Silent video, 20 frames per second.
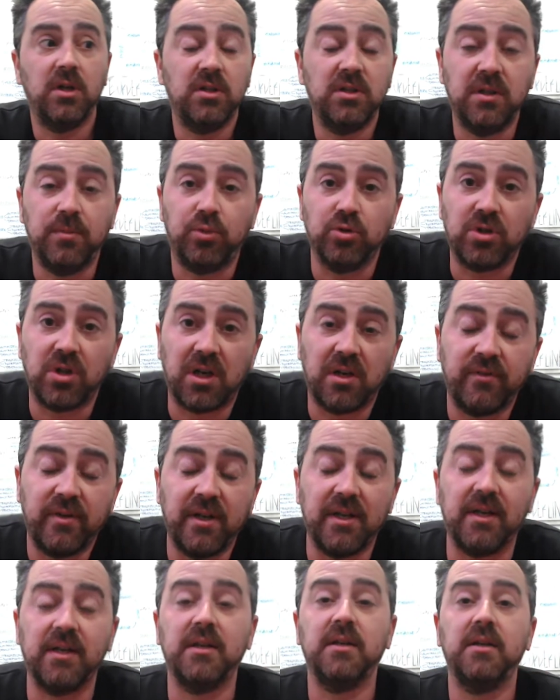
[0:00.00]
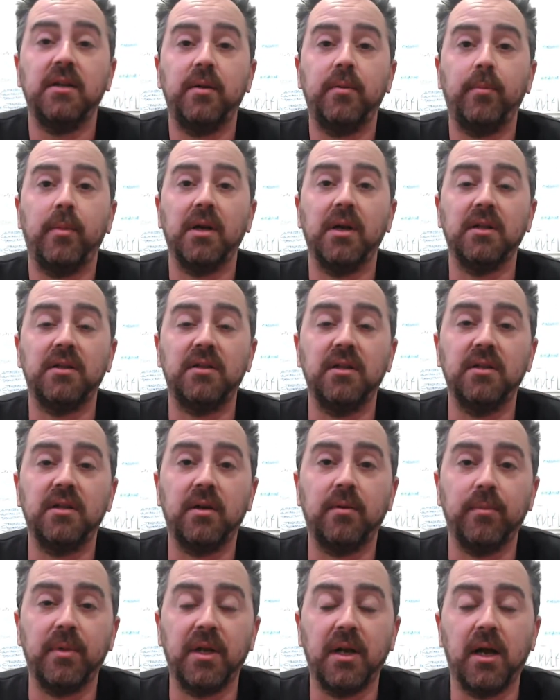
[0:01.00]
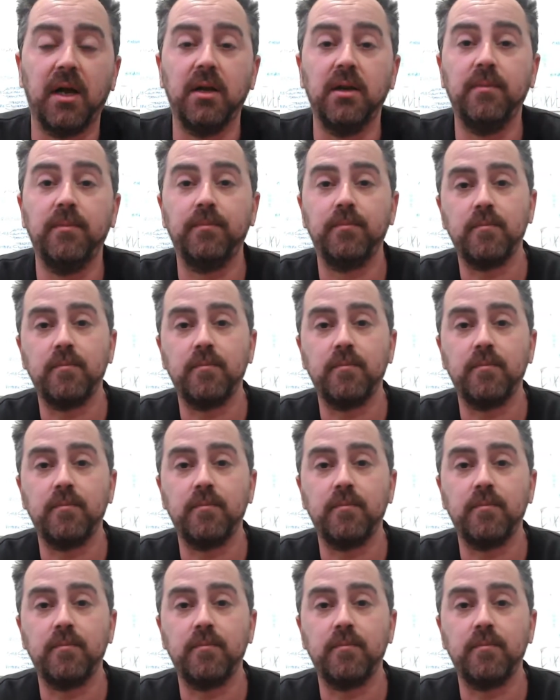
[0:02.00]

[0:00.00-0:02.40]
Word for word: di poter avere malattie terminali.